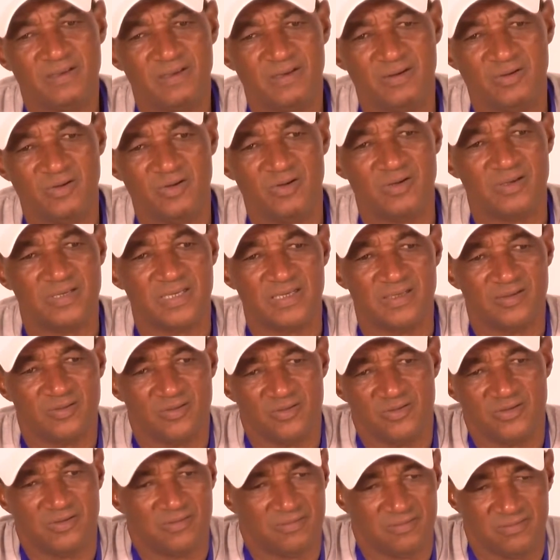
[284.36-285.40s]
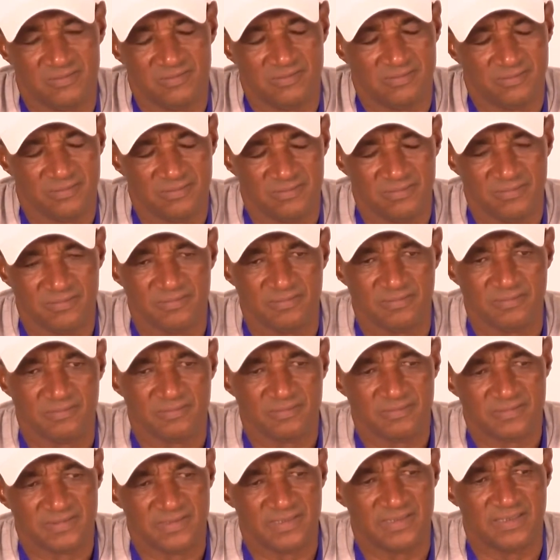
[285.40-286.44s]
Donc euh,
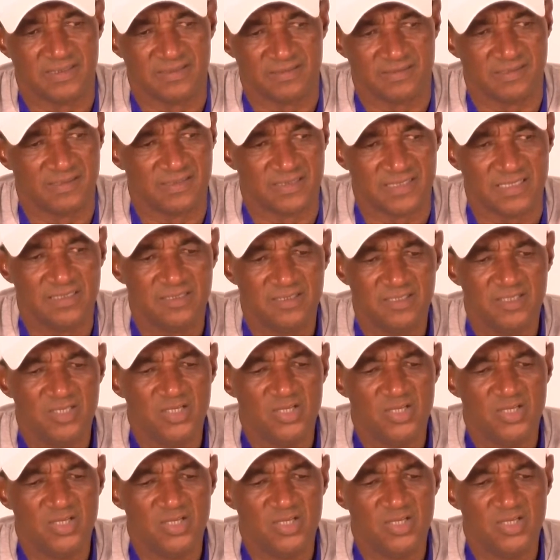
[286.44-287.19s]
euh, c'est ça.